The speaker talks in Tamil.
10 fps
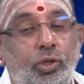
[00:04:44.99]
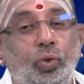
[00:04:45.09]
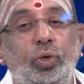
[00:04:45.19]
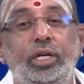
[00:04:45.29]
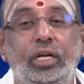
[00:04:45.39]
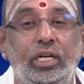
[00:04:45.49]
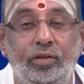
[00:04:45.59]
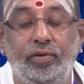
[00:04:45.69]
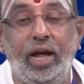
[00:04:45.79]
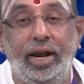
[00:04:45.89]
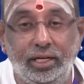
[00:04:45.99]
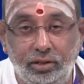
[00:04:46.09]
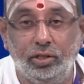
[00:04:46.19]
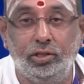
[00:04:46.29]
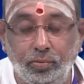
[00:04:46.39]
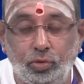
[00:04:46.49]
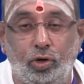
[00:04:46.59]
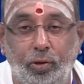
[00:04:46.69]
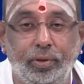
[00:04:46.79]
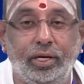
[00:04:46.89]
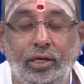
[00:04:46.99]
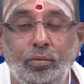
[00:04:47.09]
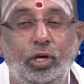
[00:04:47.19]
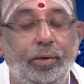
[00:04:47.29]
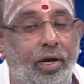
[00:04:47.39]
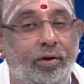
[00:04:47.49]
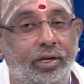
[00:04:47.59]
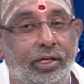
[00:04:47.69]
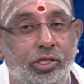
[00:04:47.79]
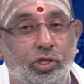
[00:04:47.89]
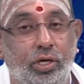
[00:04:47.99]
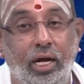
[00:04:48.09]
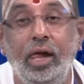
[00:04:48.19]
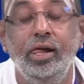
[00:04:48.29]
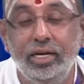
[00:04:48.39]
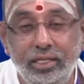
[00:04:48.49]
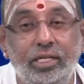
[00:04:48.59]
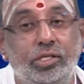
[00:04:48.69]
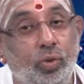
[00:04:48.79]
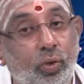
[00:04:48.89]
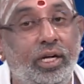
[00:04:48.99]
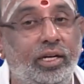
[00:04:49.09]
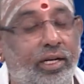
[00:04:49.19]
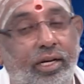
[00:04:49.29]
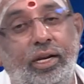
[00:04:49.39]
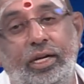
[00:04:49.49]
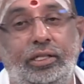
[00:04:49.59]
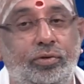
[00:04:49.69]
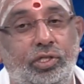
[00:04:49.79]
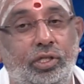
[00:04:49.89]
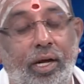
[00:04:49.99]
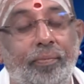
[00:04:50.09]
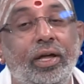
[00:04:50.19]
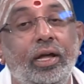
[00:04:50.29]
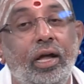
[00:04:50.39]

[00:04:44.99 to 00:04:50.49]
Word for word: சூரியன் இவை அனைத்திற்கும் தொடர்பு எதன் மூலியமாக வருகிறதுன்னு சொன்னால் இந்த சூரியன்கிற கிரகத்தை வச்சுத்தான்